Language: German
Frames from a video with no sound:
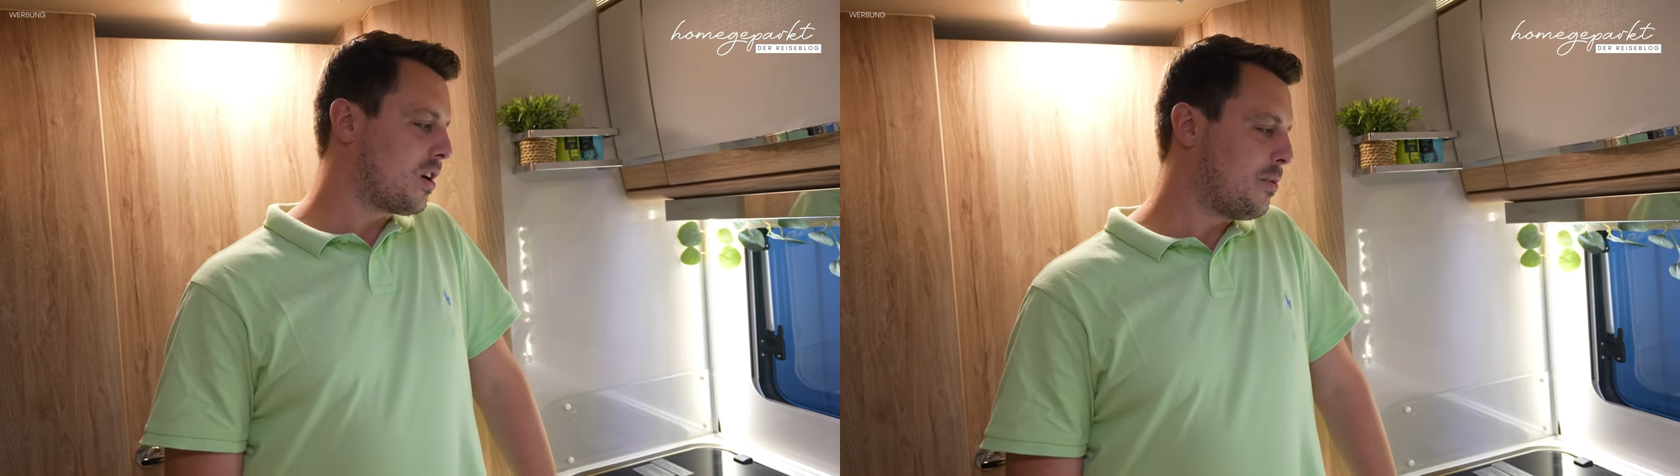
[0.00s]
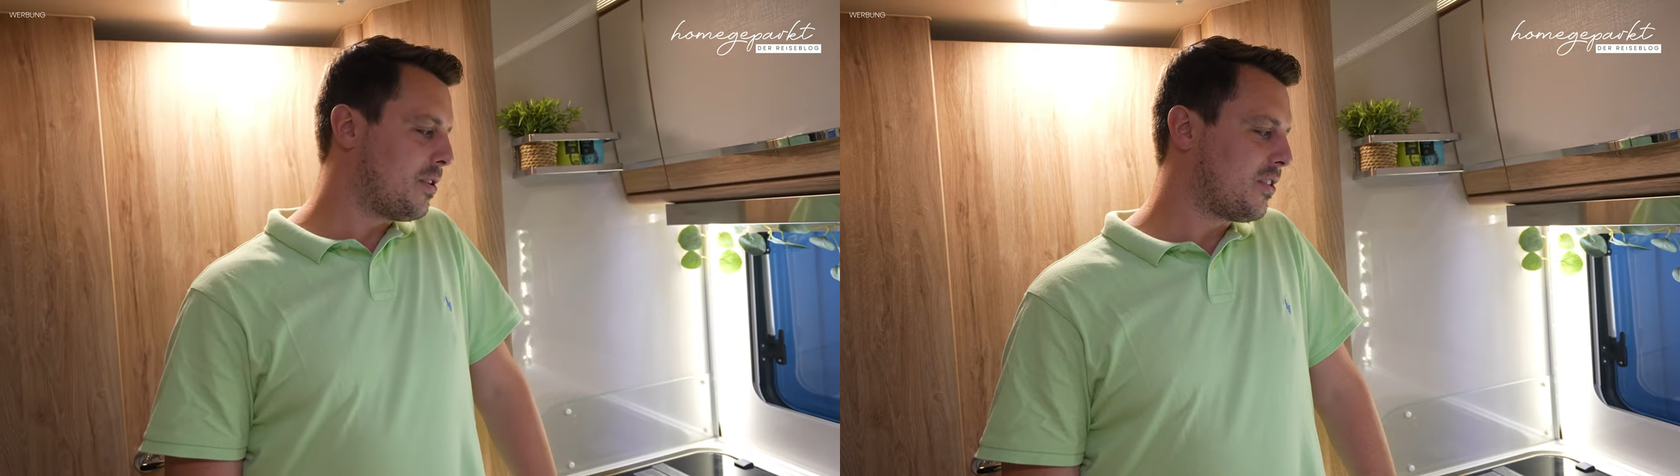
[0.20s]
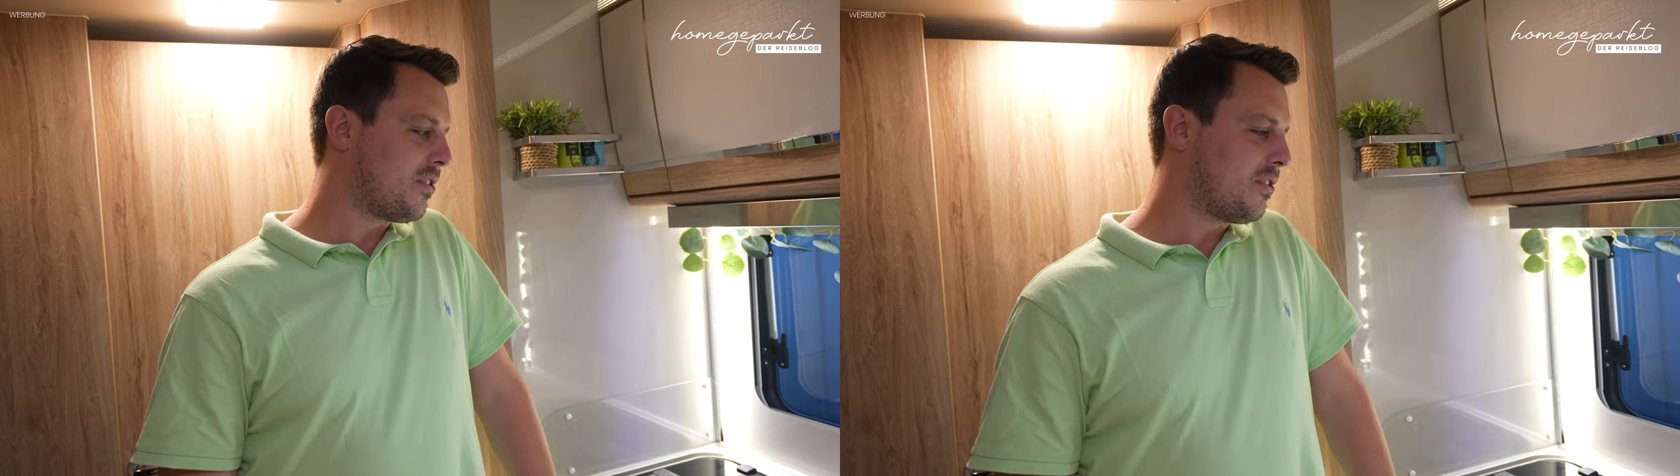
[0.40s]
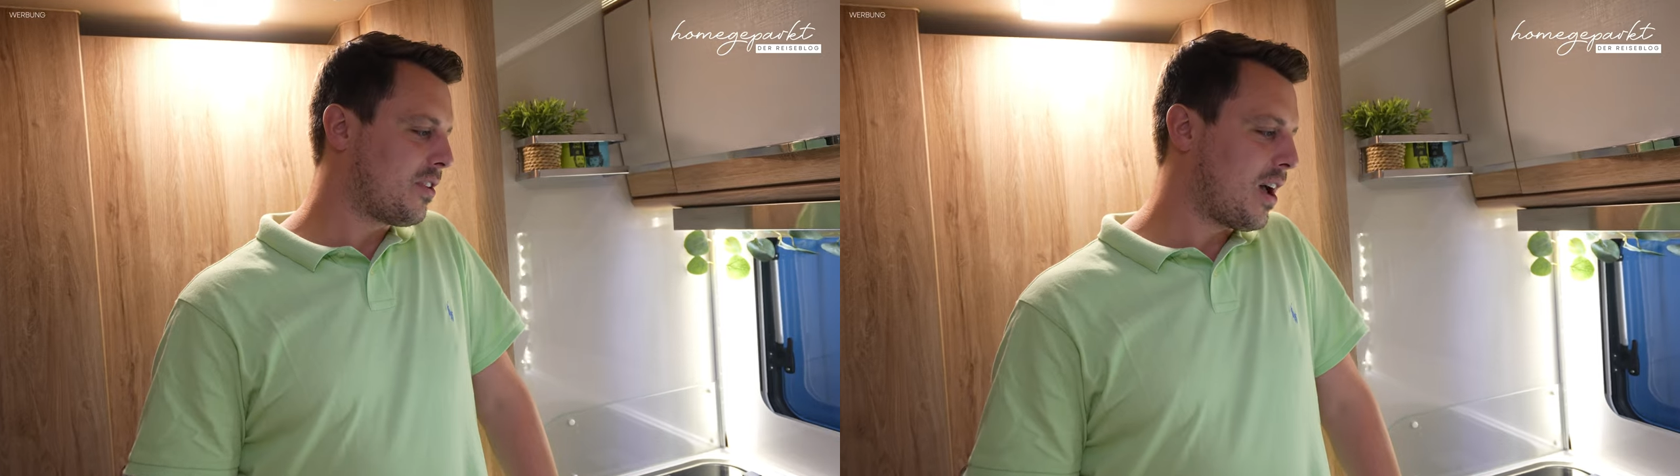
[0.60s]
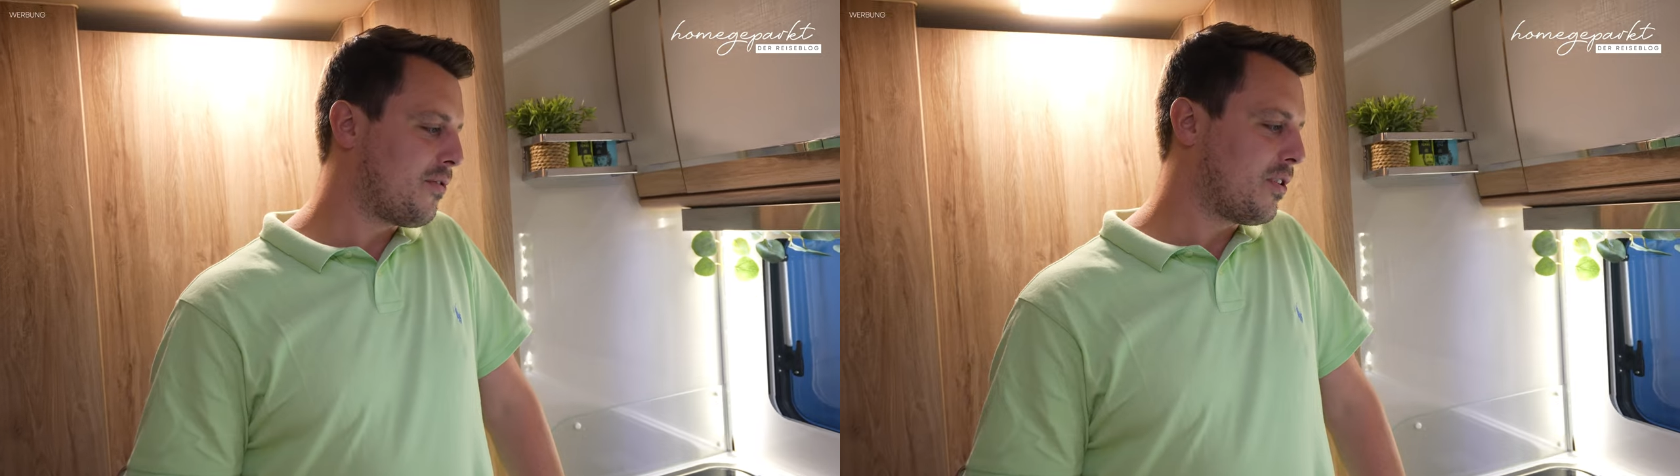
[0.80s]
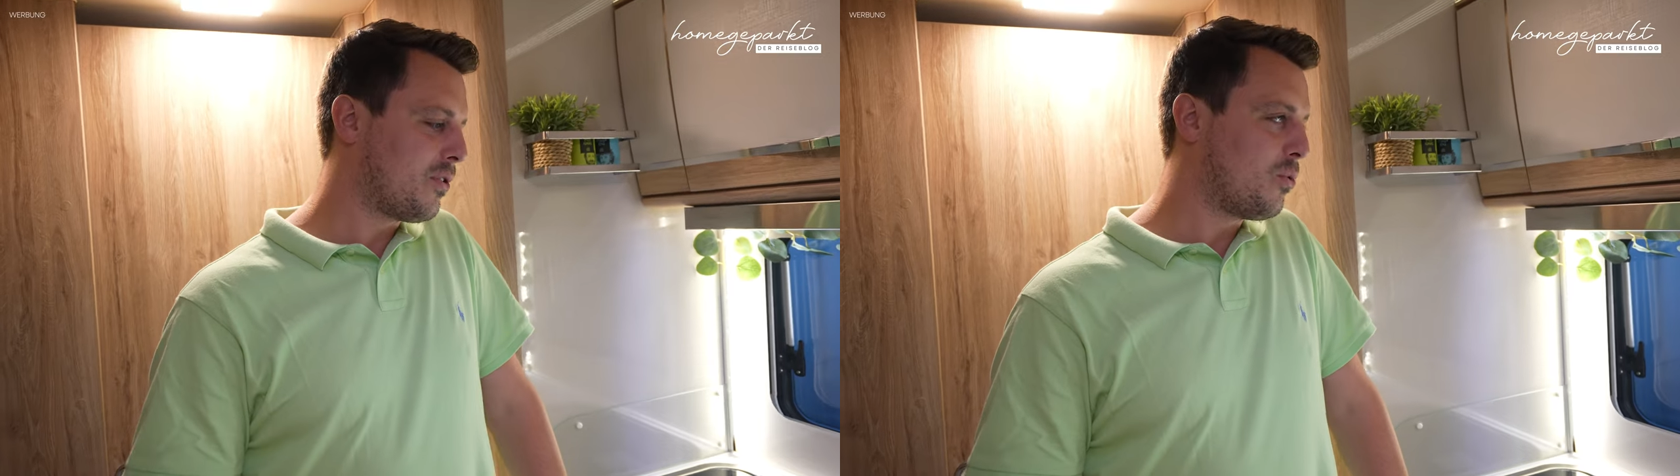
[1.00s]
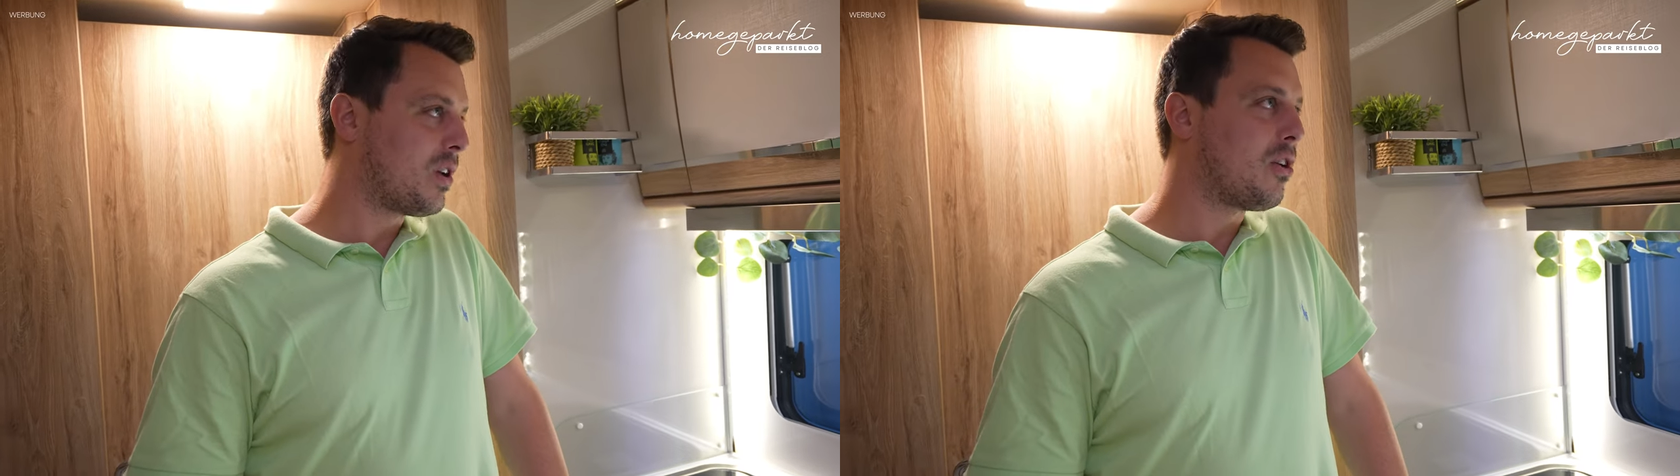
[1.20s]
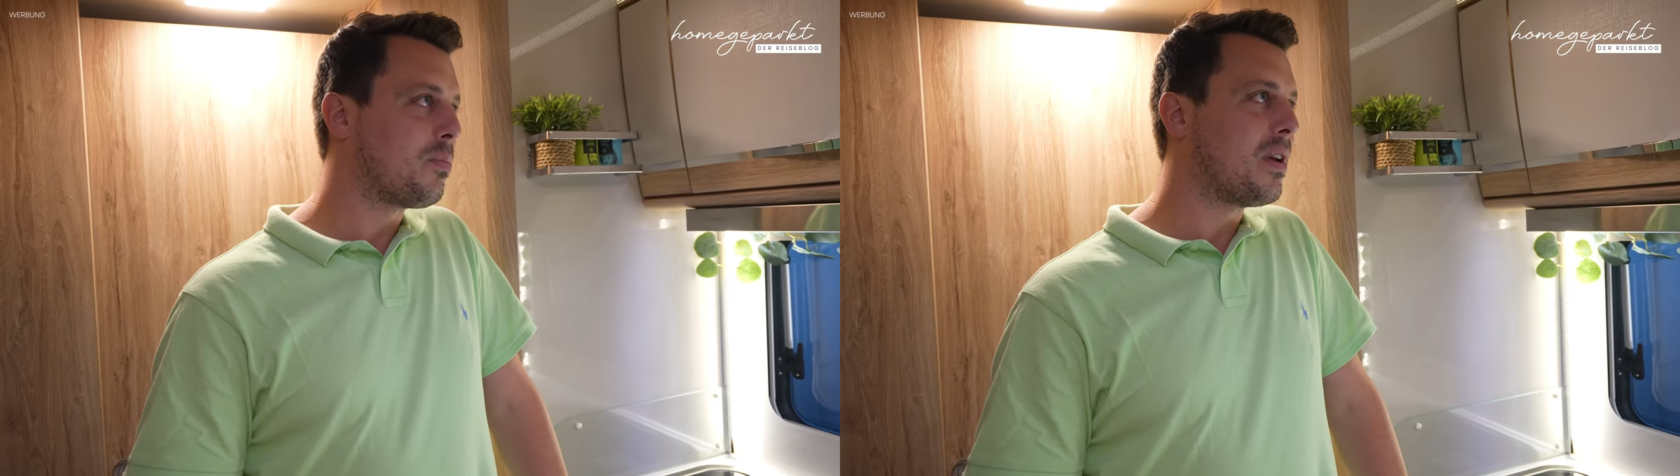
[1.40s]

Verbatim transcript: aber es ist einfach so, ich glaube,